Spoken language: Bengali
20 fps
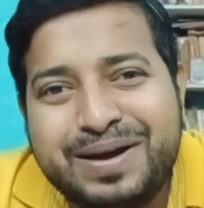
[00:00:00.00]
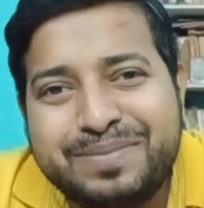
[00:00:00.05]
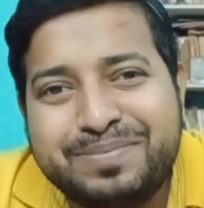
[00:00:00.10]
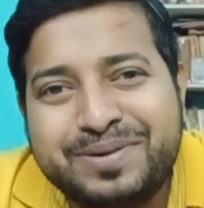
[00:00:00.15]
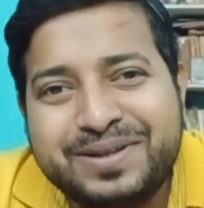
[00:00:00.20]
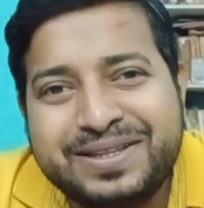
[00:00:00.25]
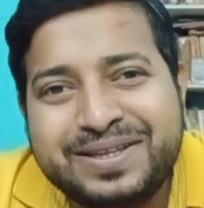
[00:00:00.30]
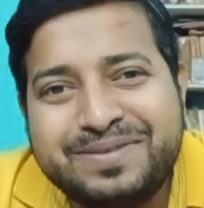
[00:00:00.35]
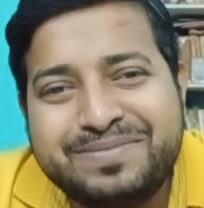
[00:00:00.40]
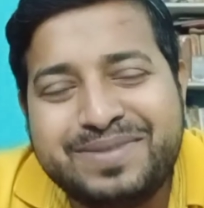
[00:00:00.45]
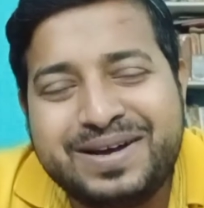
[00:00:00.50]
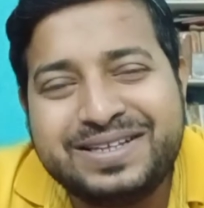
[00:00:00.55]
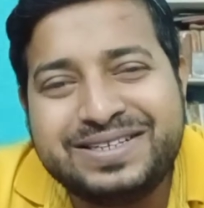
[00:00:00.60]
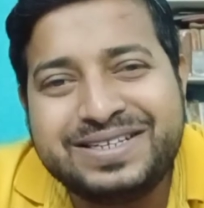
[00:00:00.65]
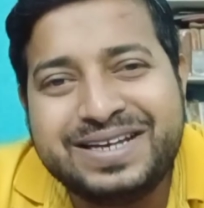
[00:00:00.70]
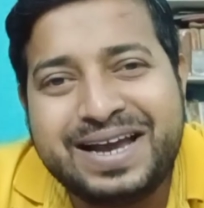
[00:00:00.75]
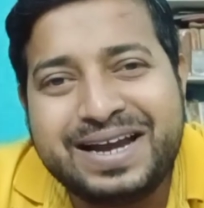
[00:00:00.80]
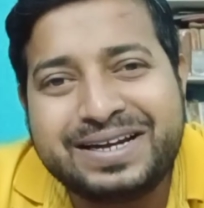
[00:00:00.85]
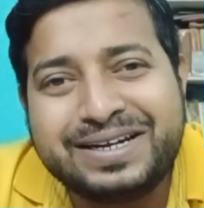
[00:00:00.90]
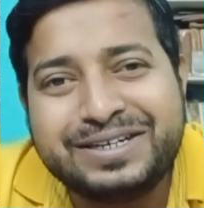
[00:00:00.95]
আপনাদের
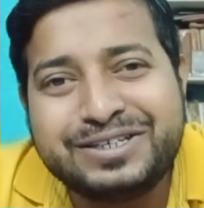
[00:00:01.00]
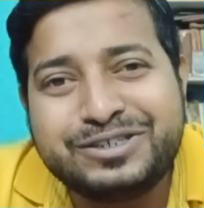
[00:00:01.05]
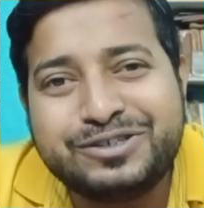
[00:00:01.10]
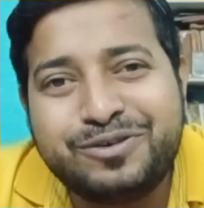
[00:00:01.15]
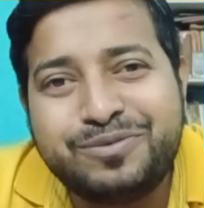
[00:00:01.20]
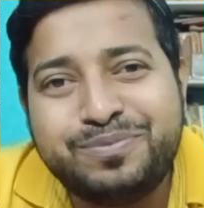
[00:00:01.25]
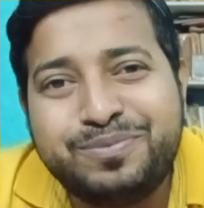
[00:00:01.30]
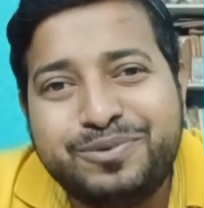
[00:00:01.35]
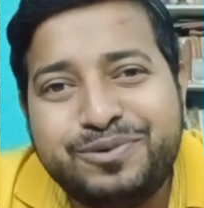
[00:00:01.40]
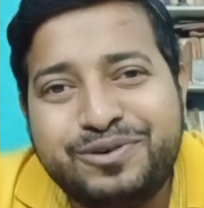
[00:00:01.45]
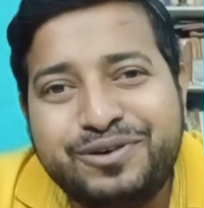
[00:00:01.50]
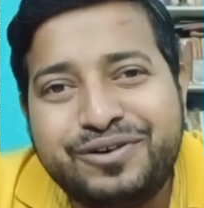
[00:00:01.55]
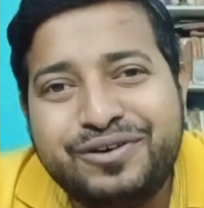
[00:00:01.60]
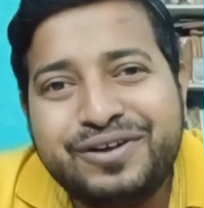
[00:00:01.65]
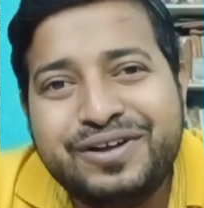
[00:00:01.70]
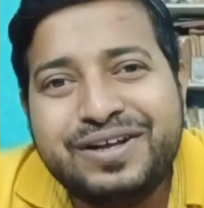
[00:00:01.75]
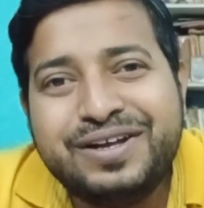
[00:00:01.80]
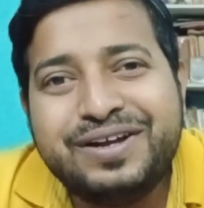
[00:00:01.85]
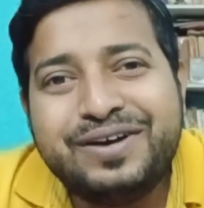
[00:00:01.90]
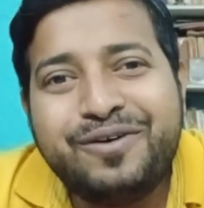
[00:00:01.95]
মাঝে একটা সম্পূর্ণ
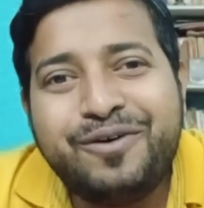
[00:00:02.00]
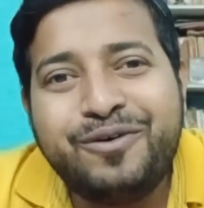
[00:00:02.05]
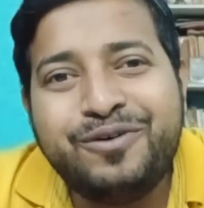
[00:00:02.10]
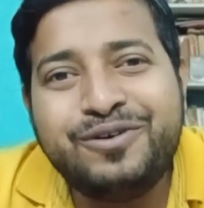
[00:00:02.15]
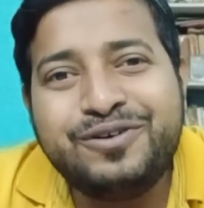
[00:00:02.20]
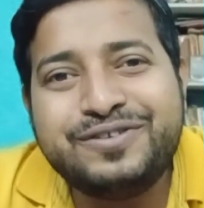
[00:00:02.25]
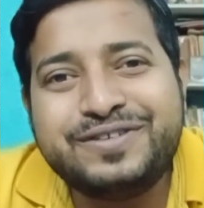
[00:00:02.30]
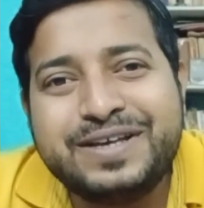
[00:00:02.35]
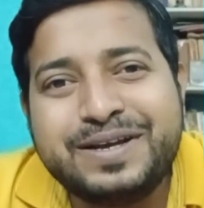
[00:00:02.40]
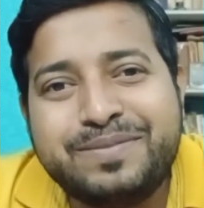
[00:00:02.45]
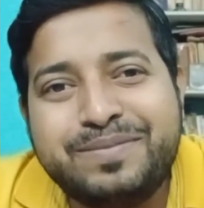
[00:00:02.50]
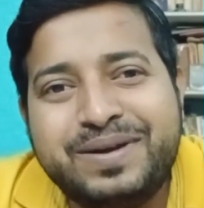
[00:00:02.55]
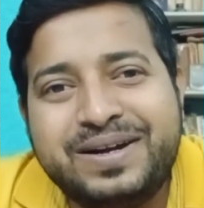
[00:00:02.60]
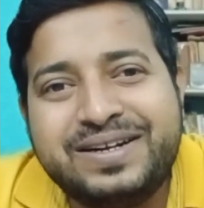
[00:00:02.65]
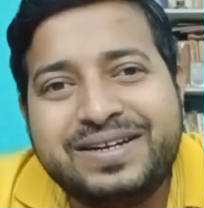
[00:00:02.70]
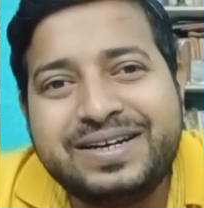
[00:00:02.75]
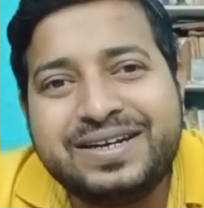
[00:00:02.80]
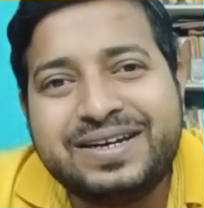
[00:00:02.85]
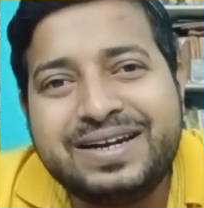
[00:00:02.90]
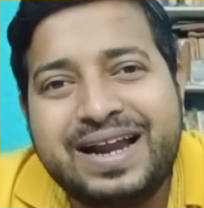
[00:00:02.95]
অন্য
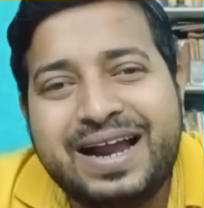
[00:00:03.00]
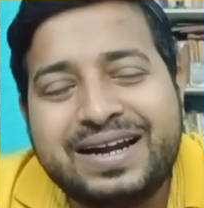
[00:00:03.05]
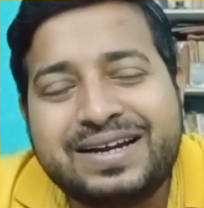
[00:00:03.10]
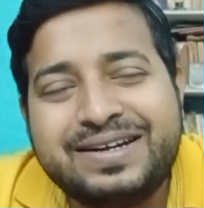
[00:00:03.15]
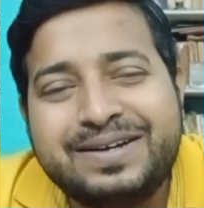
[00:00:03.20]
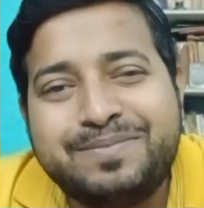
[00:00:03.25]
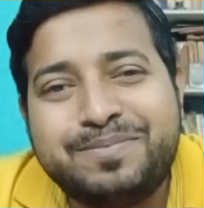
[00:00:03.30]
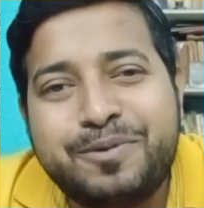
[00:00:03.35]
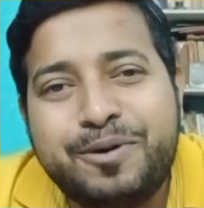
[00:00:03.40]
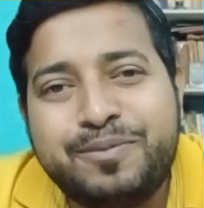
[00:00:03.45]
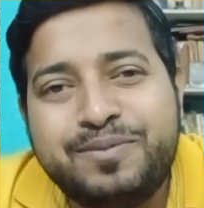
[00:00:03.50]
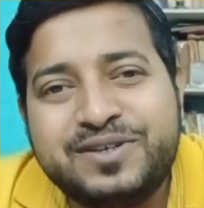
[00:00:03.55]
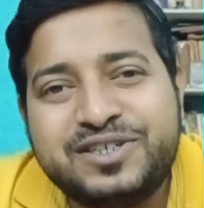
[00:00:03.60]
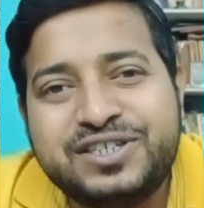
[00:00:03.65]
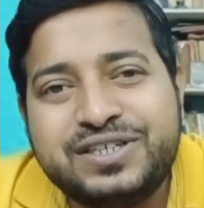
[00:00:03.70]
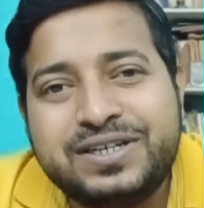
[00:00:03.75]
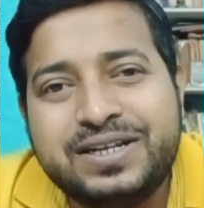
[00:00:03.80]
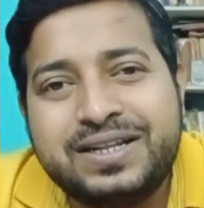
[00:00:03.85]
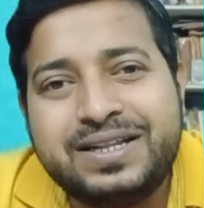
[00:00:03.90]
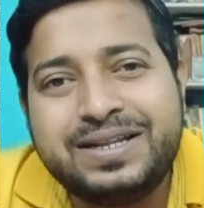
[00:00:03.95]
সেগমেন্টের একটা
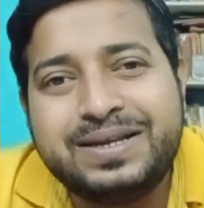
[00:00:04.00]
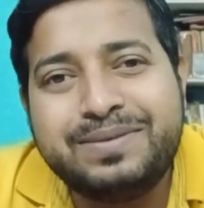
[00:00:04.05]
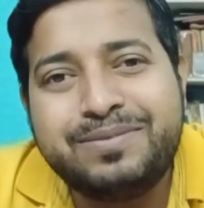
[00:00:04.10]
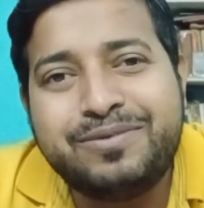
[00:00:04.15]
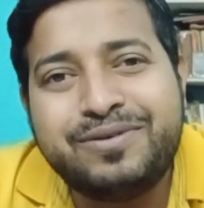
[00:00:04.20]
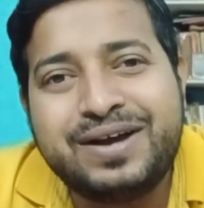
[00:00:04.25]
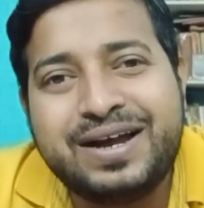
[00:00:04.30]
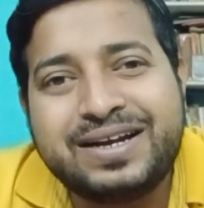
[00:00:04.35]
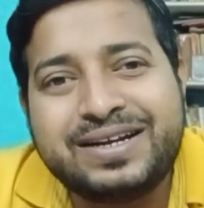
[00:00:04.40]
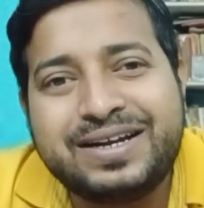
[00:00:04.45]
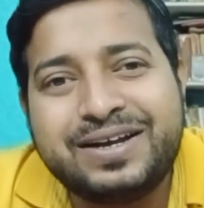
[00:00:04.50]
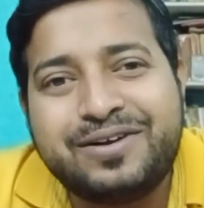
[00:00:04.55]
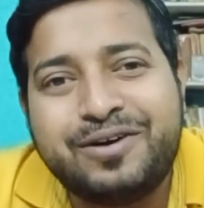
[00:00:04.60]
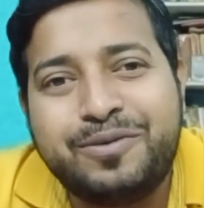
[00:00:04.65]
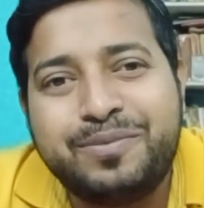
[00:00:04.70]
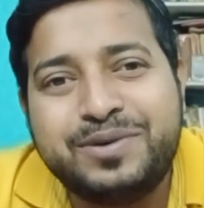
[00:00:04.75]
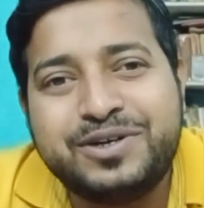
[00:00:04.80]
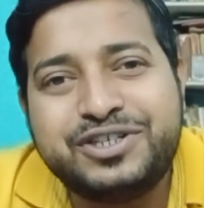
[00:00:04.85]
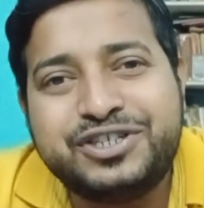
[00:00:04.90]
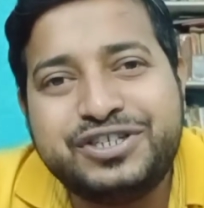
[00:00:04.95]
প্রফেশনাল এবং একটা
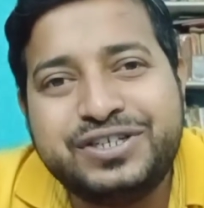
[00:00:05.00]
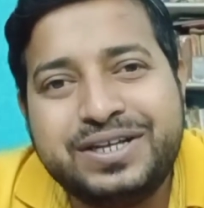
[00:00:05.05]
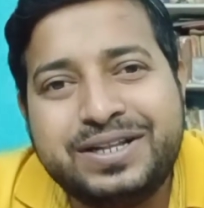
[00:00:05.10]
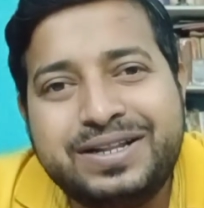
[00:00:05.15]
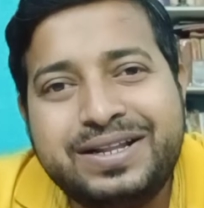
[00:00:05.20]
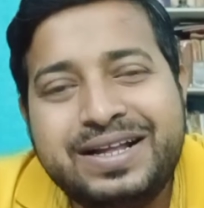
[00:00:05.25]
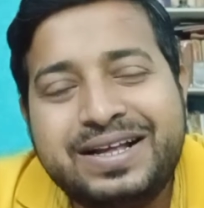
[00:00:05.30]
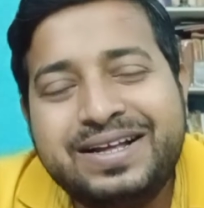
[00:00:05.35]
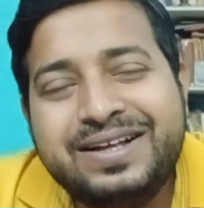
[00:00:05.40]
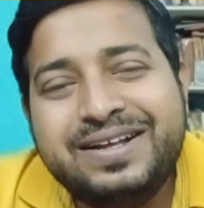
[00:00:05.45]
কমার্শিয়াল